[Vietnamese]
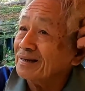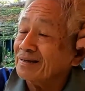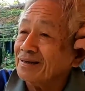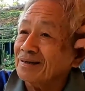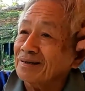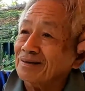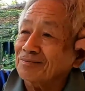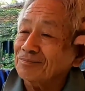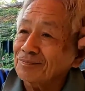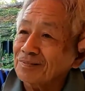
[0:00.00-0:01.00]
này thì
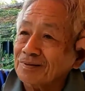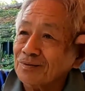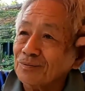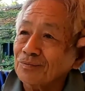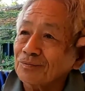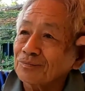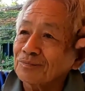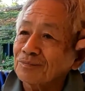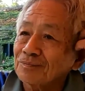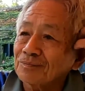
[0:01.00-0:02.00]
cũng à, chú
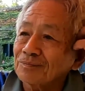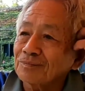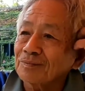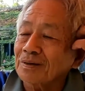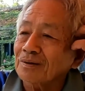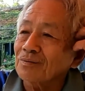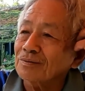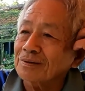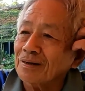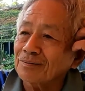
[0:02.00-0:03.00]
cũng là
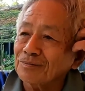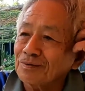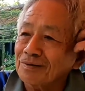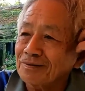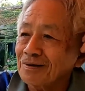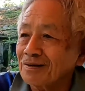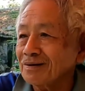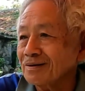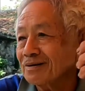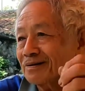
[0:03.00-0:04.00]
con cháu chú giữ đó
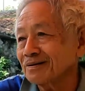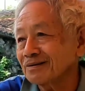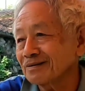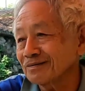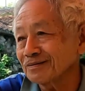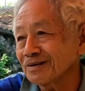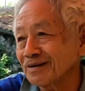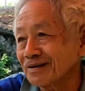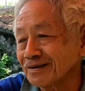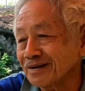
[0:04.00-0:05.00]
dạ. rồi
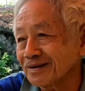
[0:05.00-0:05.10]
giờ